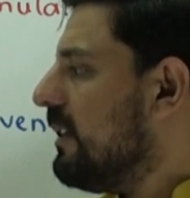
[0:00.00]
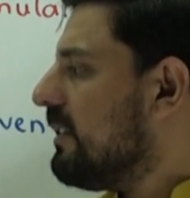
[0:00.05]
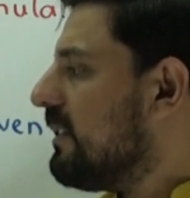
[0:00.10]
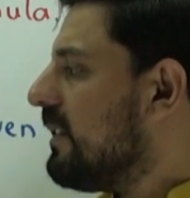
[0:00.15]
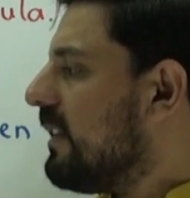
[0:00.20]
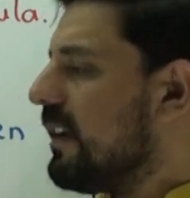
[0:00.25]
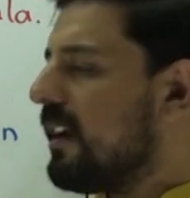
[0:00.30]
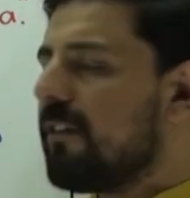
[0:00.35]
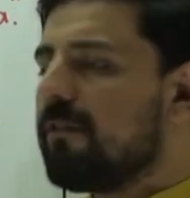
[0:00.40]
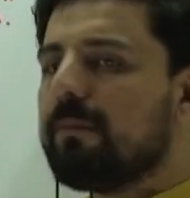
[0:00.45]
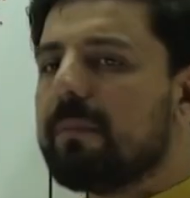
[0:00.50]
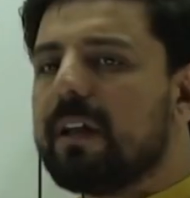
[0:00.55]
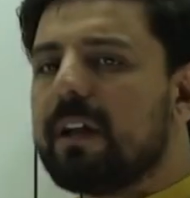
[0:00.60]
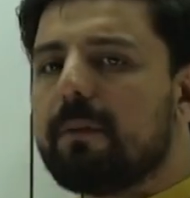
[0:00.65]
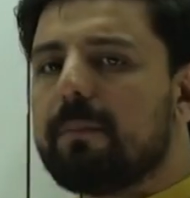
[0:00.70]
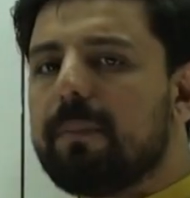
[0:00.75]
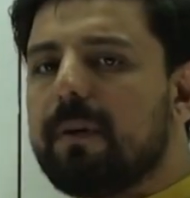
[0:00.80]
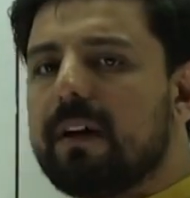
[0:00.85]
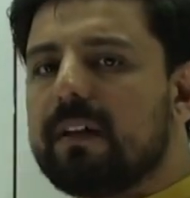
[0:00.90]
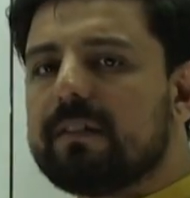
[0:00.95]
सिर्फ मेरे
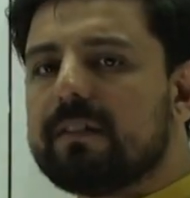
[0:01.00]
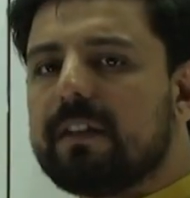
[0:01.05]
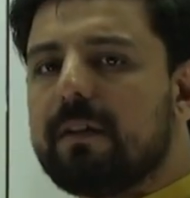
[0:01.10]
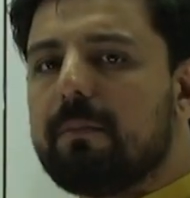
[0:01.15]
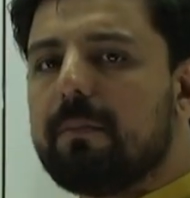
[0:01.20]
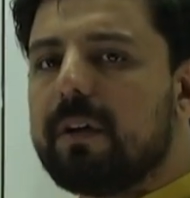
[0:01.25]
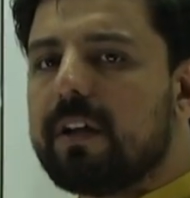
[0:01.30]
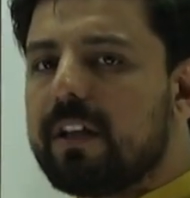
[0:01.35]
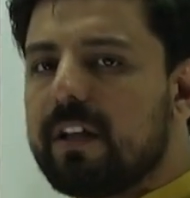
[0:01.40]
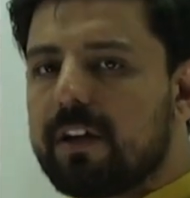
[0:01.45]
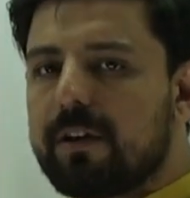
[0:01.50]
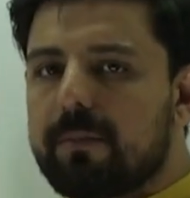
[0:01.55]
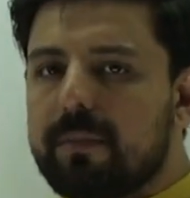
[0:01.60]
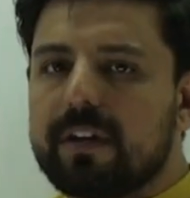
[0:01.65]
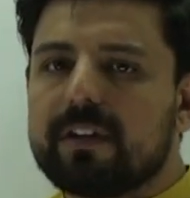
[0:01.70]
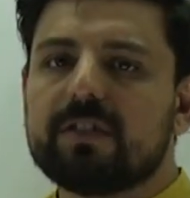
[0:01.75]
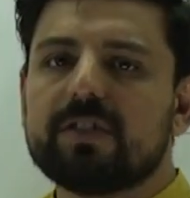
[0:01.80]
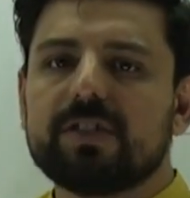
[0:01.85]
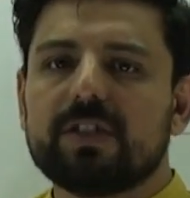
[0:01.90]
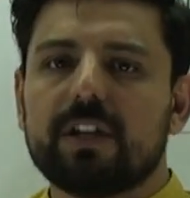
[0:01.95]
पास ये
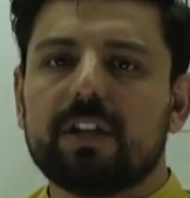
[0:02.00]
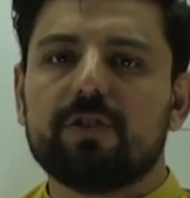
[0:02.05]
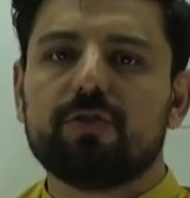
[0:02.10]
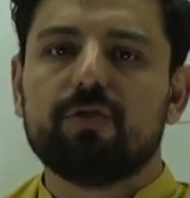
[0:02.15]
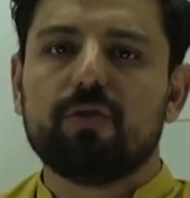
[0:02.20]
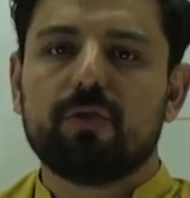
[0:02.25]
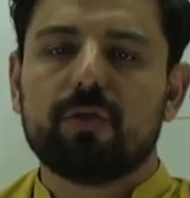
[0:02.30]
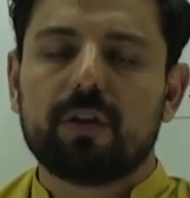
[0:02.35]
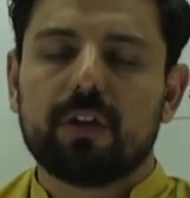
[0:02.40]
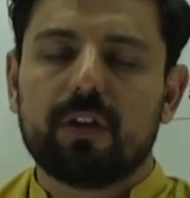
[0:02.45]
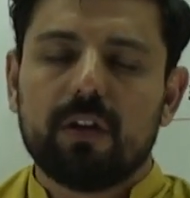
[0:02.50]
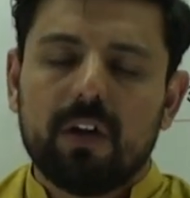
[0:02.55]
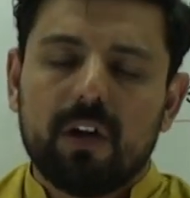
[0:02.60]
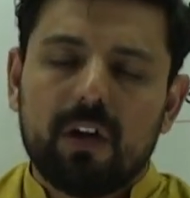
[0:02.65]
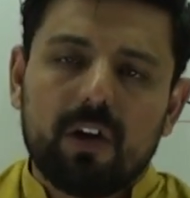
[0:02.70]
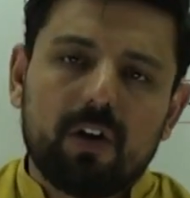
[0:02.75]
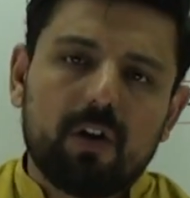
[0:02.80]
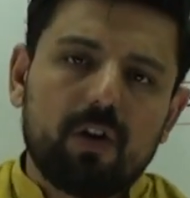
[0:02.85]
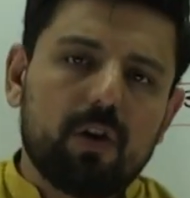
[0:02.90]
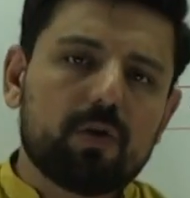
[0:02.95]
मेजरमेंट्स चेंज होंगी
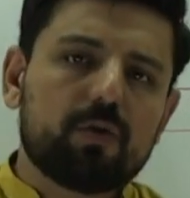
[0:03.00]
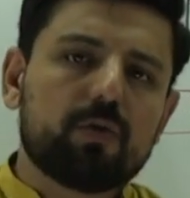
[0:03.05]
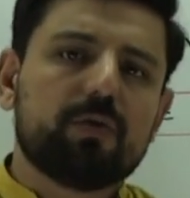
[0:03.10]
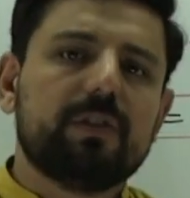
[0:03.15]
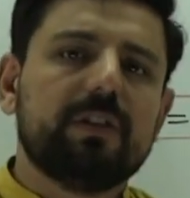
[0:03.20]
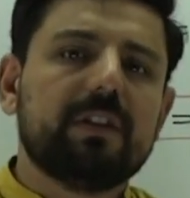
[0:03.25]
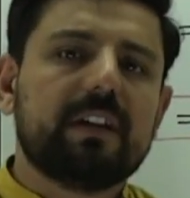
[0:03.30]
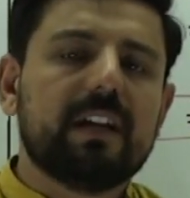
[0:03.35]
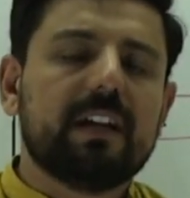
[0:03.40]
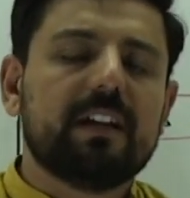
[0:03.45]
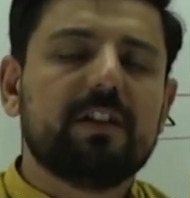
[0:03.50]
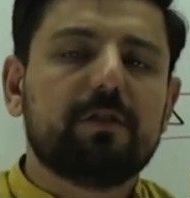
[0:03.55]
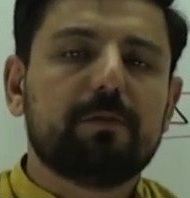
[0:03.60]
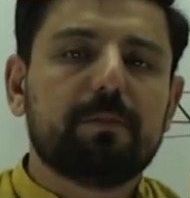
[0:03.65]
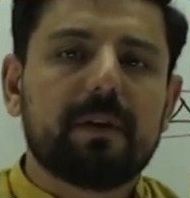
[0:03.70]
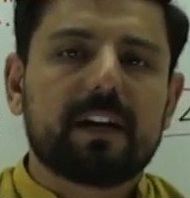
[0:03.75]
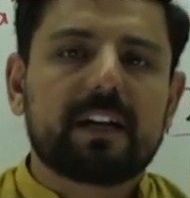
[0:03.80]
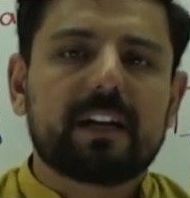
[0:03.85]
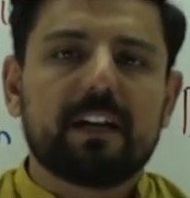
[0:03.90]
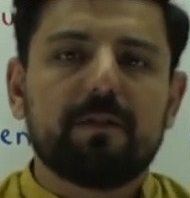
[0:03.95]
और उसी के
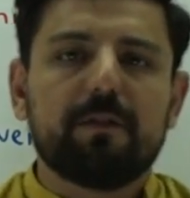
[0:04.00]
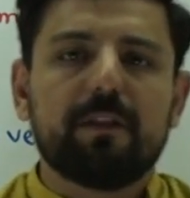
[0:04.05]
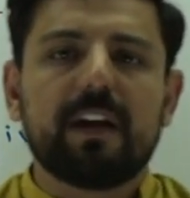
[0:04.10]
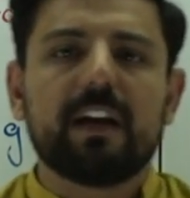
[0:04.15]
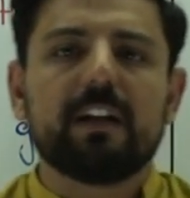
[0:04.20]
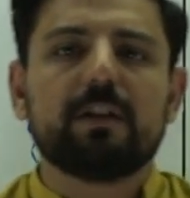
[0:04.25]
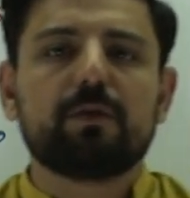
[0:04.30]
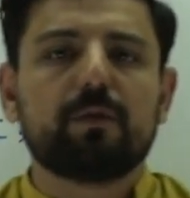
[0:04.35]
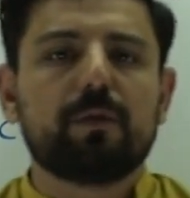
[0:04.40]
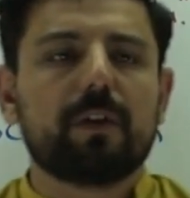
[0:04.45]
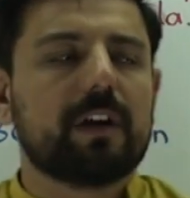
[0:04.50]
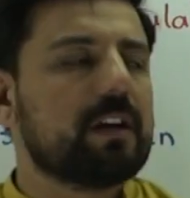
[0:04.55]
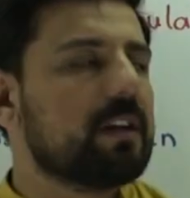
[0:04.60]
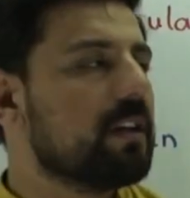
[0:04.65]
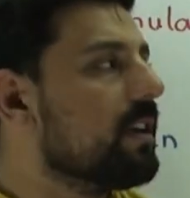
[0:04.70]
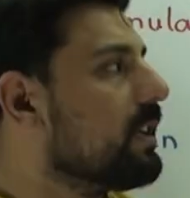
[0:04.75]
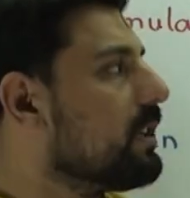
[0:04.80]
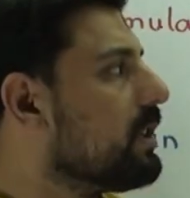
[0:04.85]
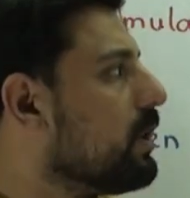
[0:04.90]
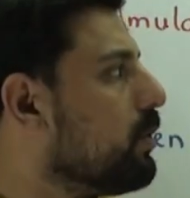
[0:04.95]
रिस्पेक्टिव एस फाइंड
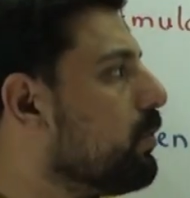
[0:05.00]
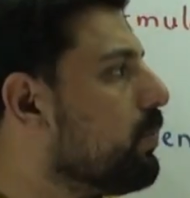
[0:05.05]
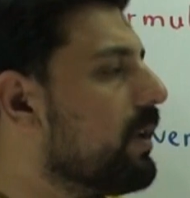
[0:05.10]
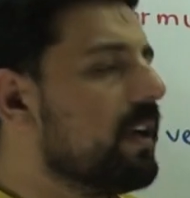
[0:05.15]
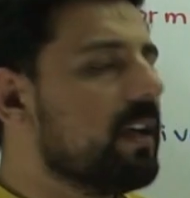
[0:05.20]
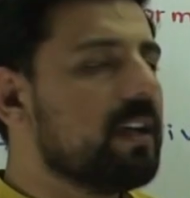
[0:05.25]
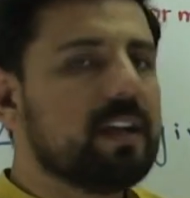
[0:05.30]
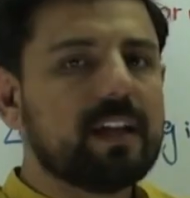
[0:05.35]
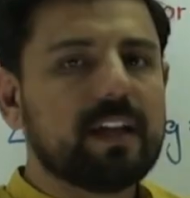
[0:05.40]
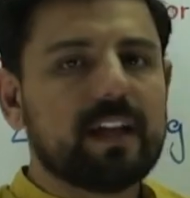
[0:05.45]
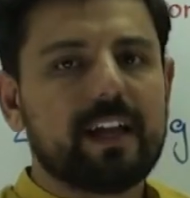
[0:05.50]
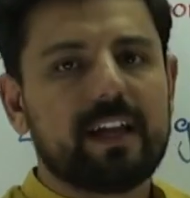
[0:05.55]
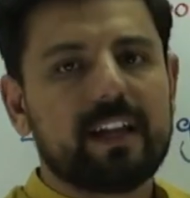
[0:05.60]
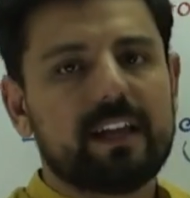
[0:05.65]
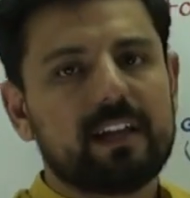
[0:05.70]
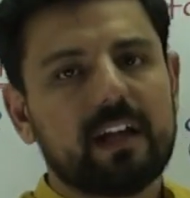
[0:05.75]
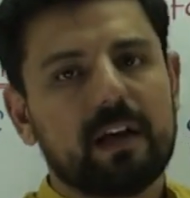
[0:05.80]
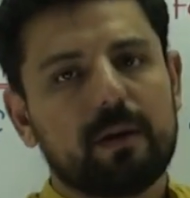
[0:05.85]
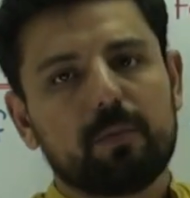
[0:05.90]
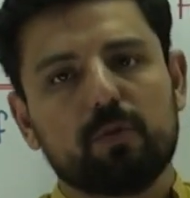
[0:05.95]
करते हुए
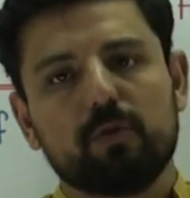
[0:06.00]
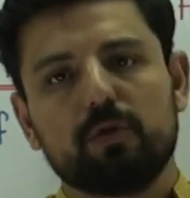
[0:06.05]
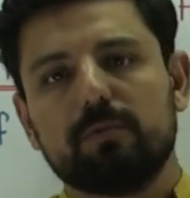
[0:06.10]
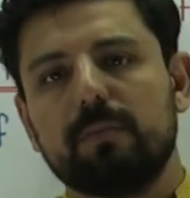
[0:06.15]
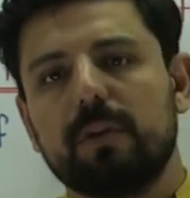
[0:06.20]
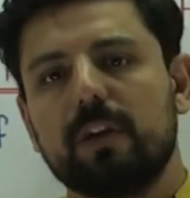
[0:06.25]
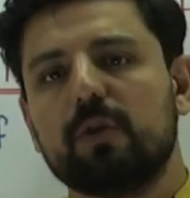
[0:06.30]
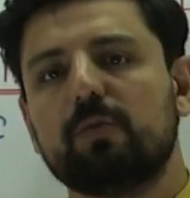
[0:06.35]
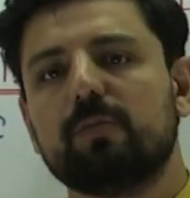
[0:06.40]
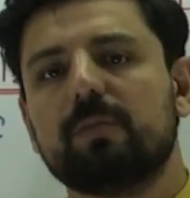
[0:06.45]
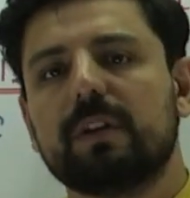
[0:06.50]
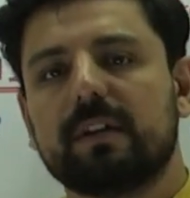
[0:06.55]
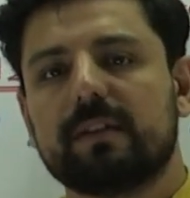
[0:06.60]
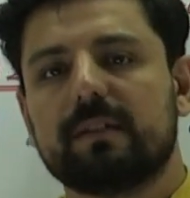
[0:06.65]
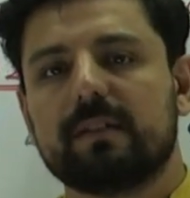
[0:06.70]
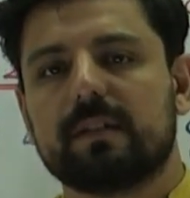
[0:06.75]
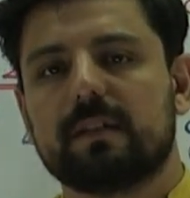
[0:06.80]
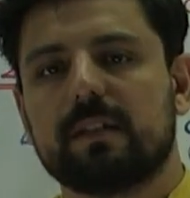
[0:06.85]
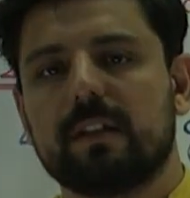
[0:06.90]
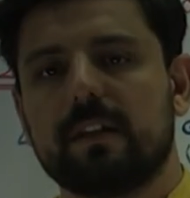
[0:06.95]
एरिया आप खुद मालूम कर
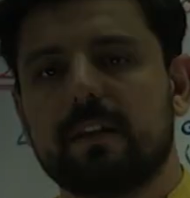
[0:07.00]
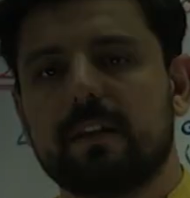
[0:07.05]
सकते